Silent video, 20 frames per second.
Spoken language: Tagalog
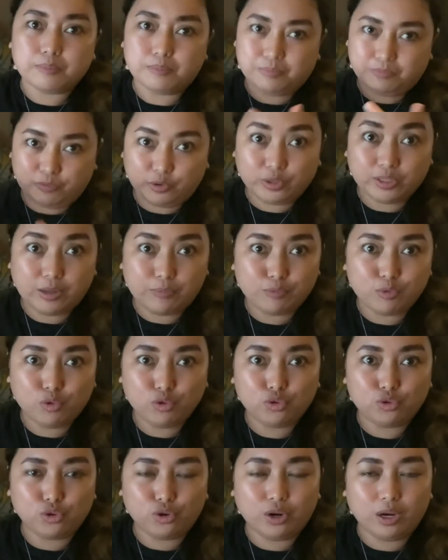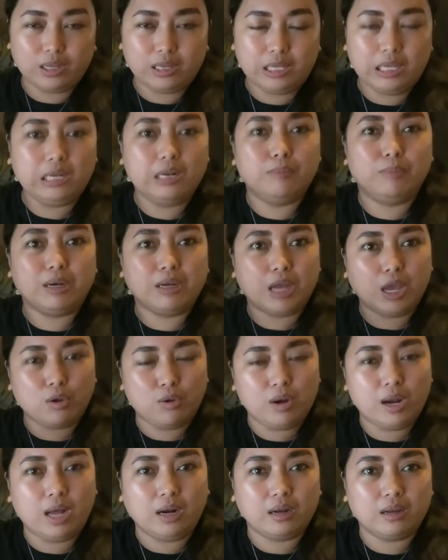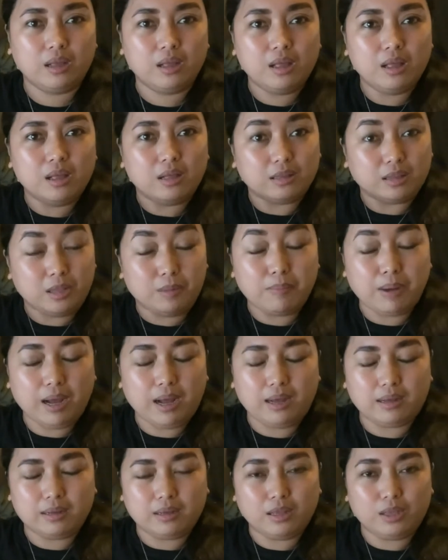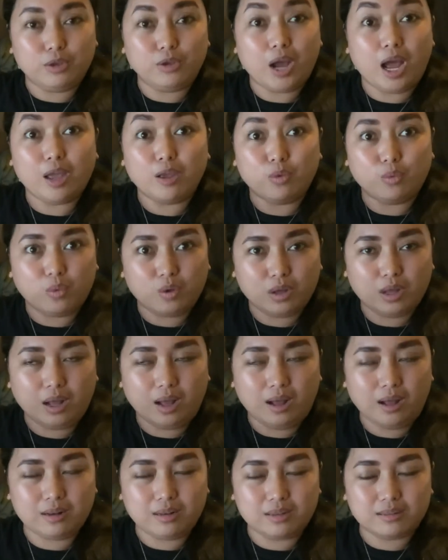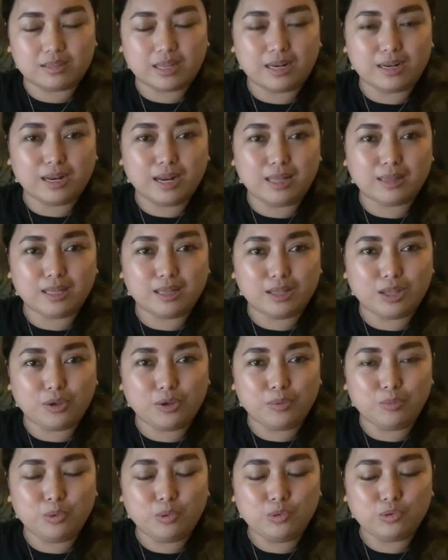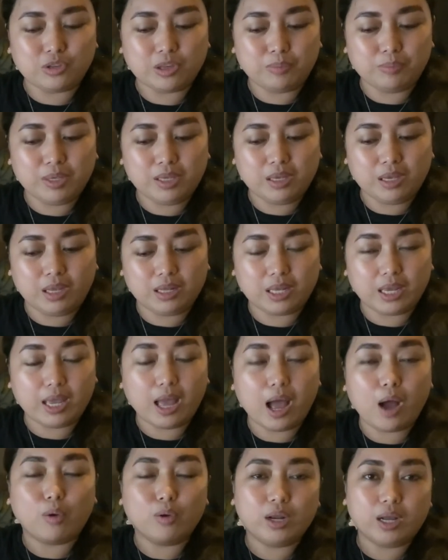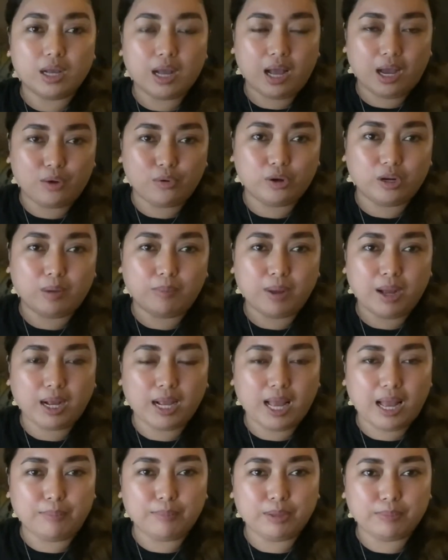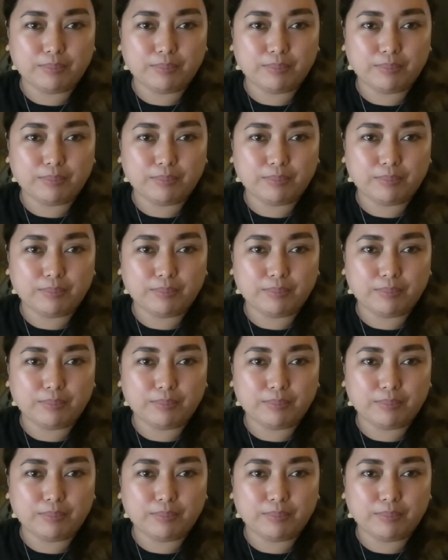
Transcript: for the future, hindi naman ngayon lang, di ba? Ay, sana naintindihan ibig ko sabihin. Kaya ako nag-aano na mga gamit